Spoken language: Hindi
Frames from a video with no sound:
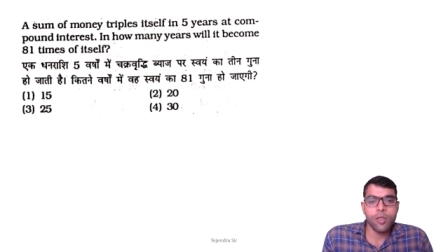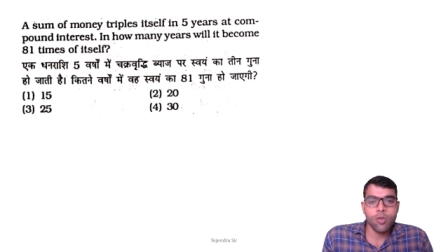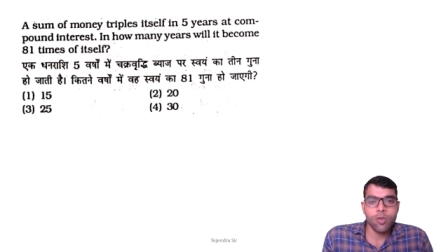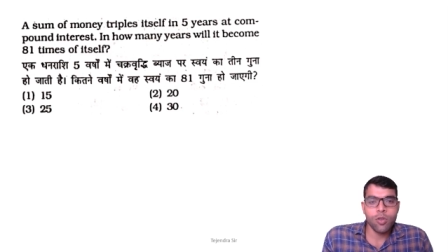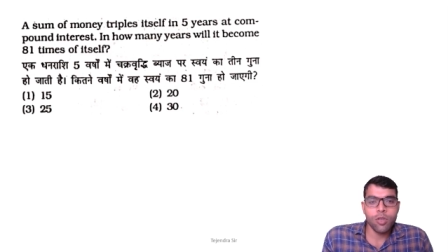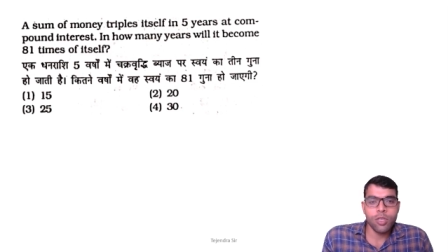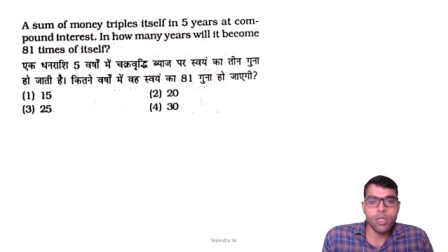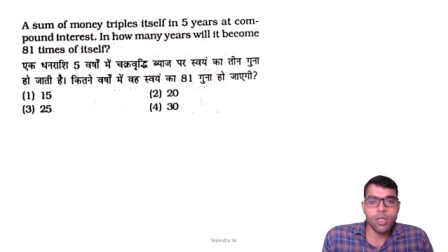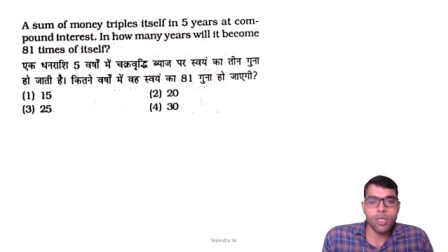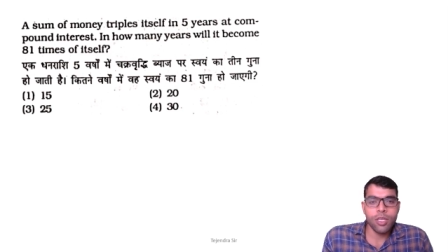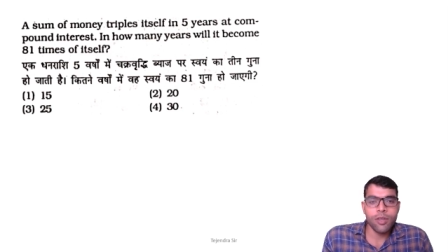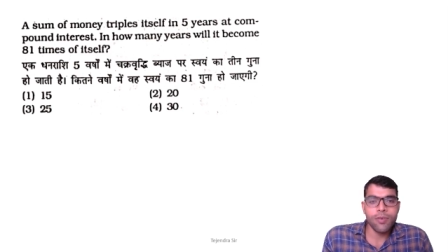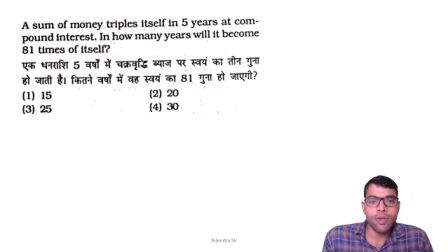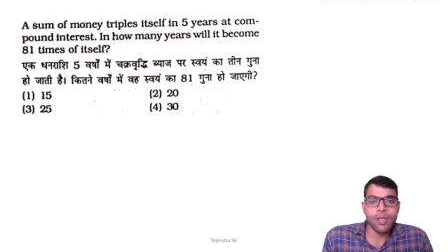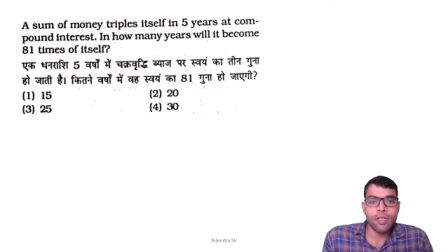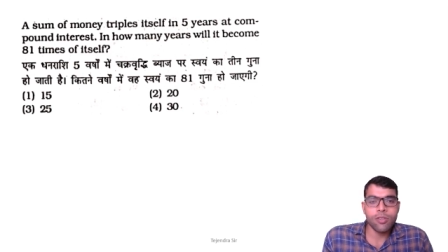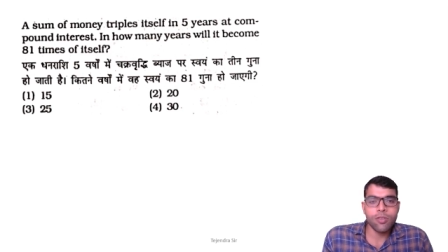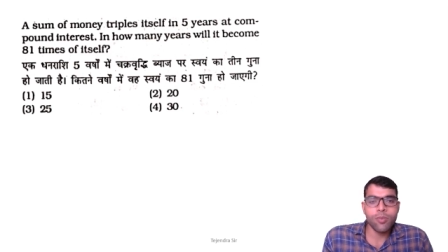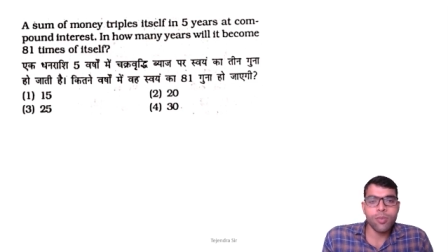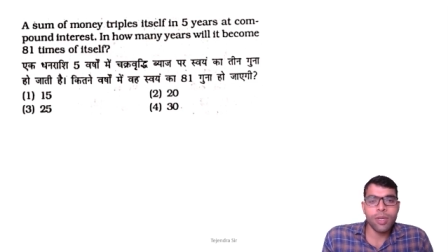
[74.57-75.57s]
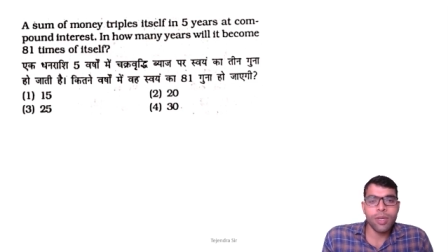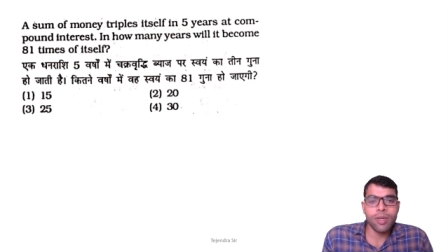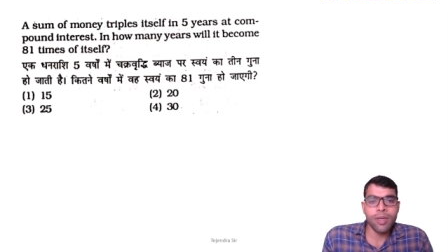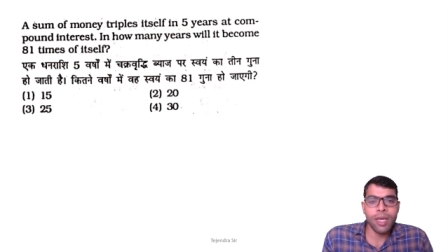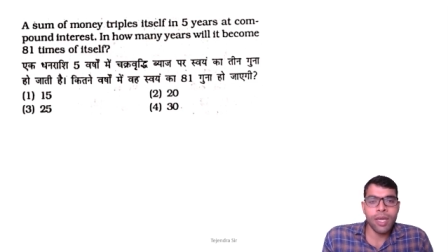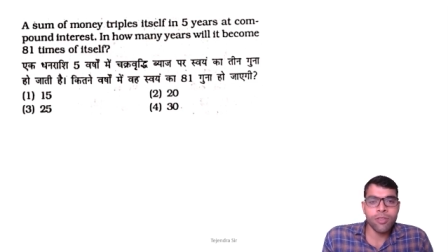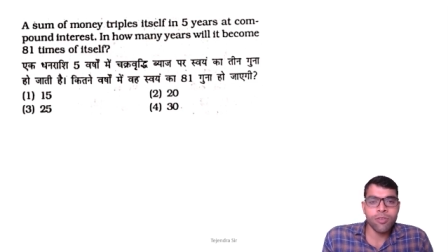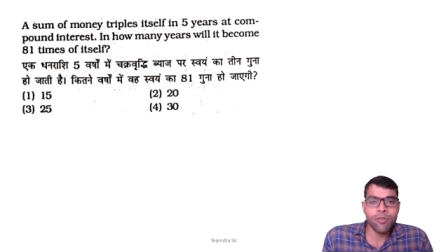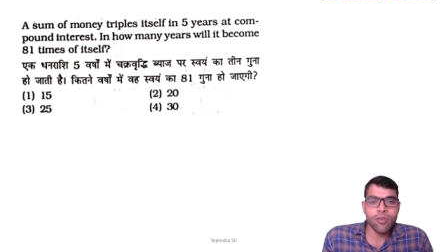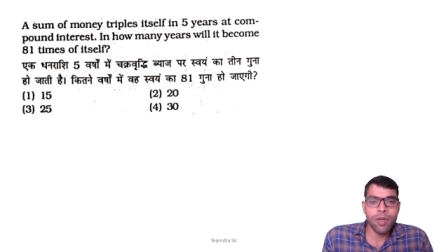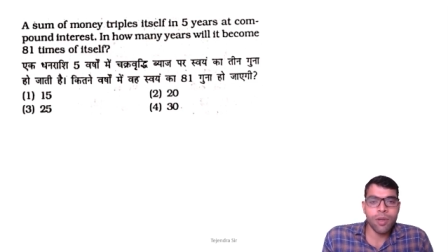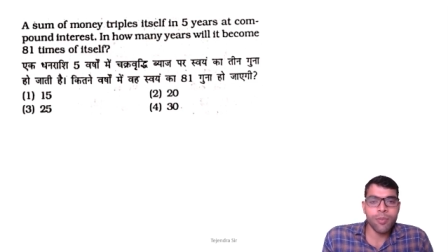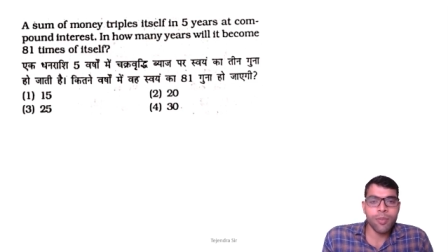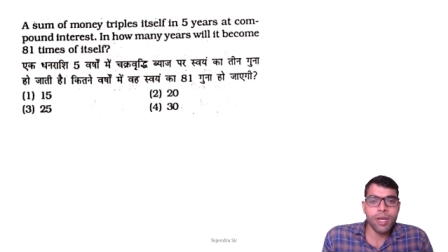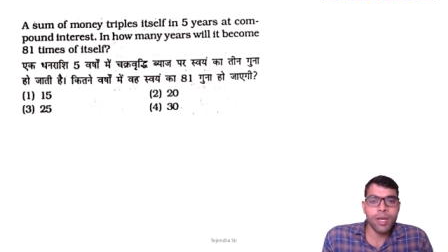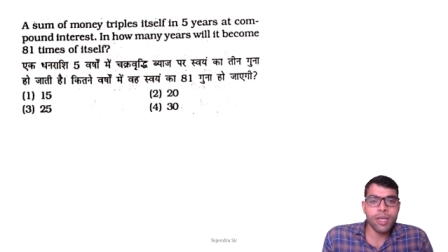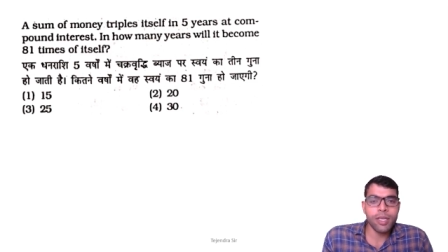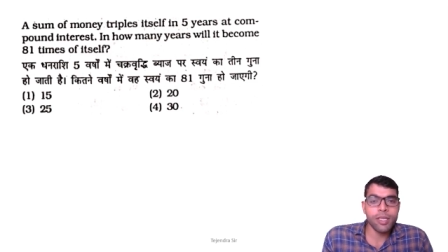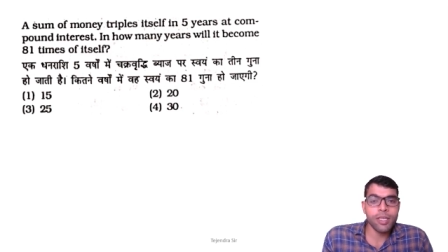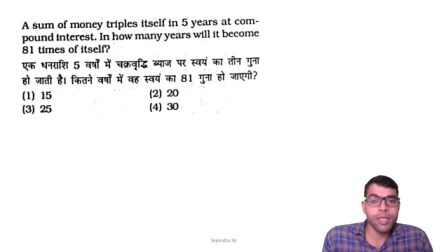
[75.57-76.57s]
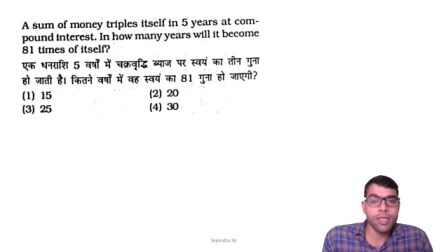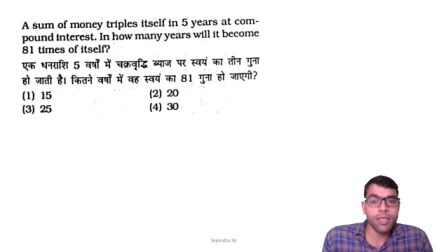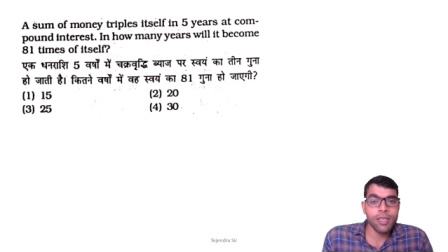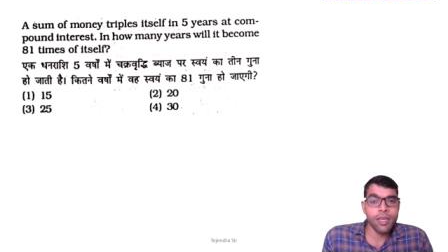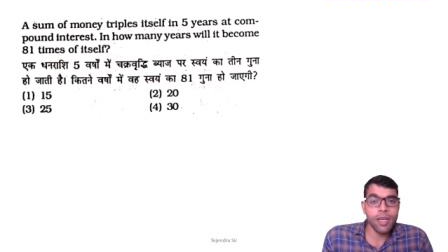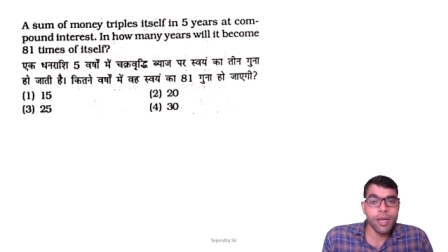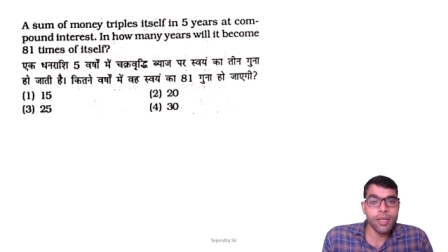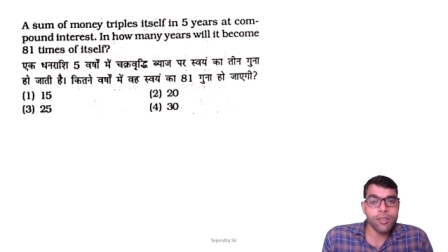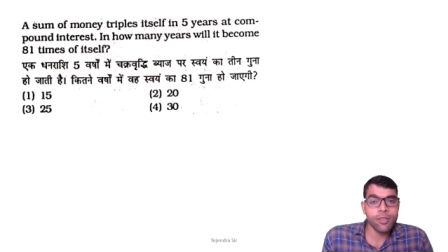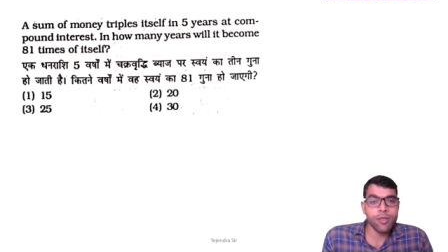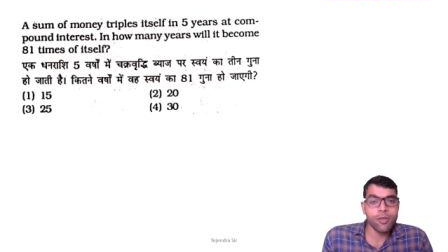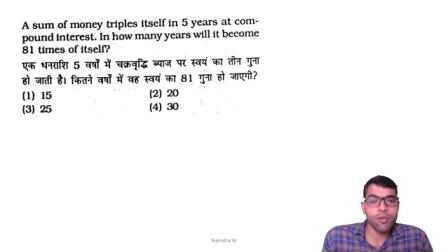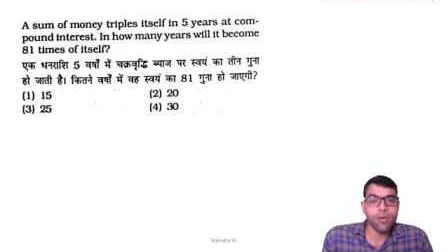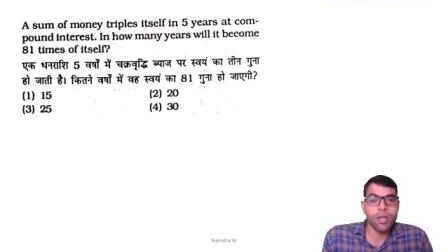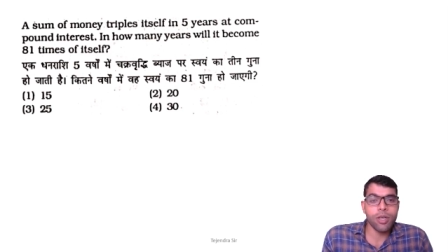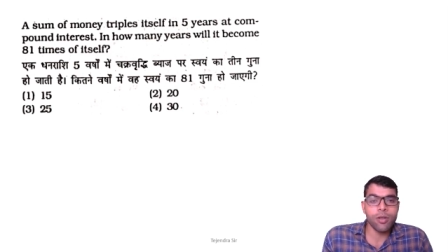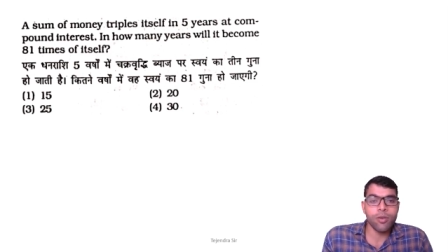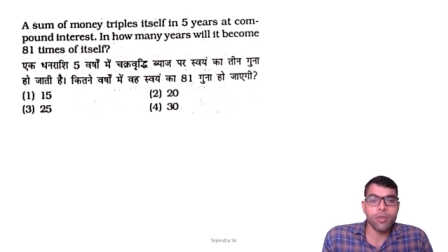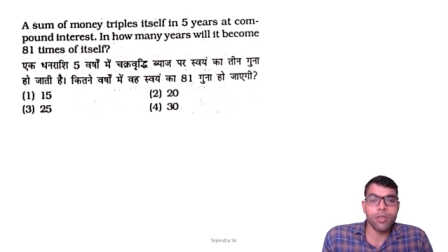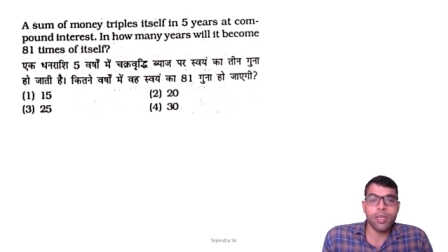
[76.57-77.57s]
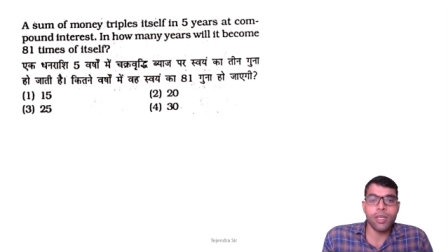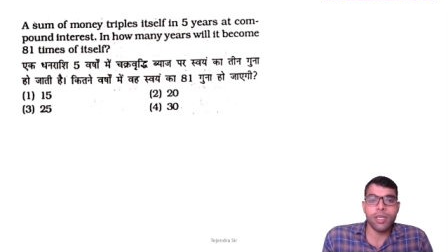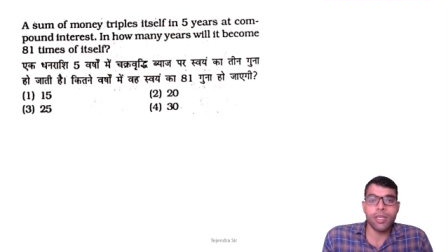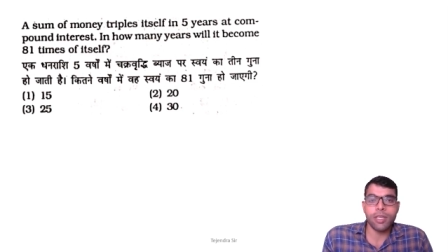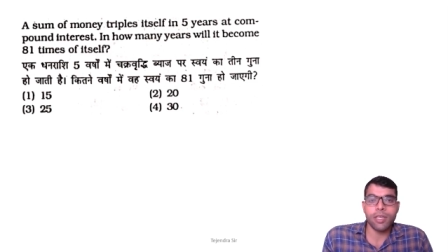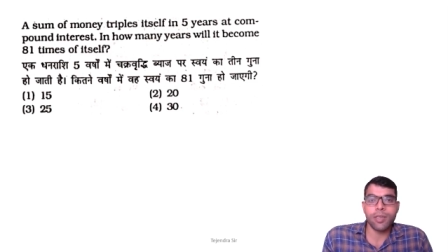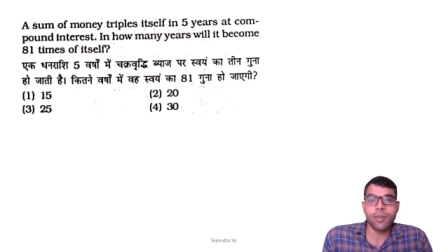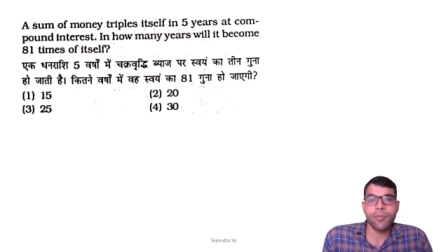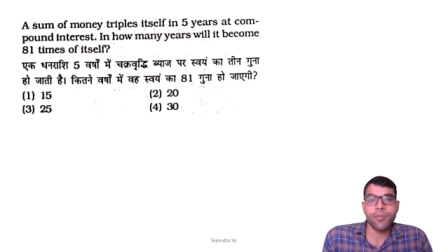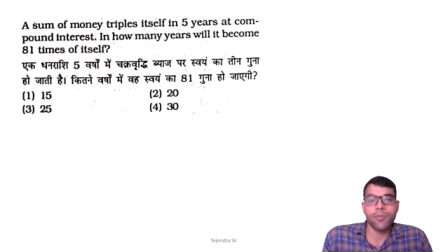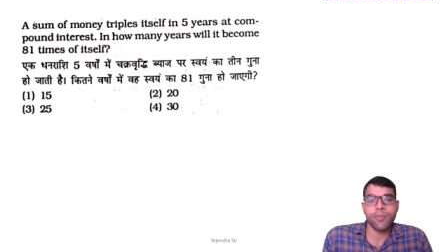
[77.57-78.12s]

तो कितने वर्षों में यह स्वयं का इक्यासी गुना हो जाएगी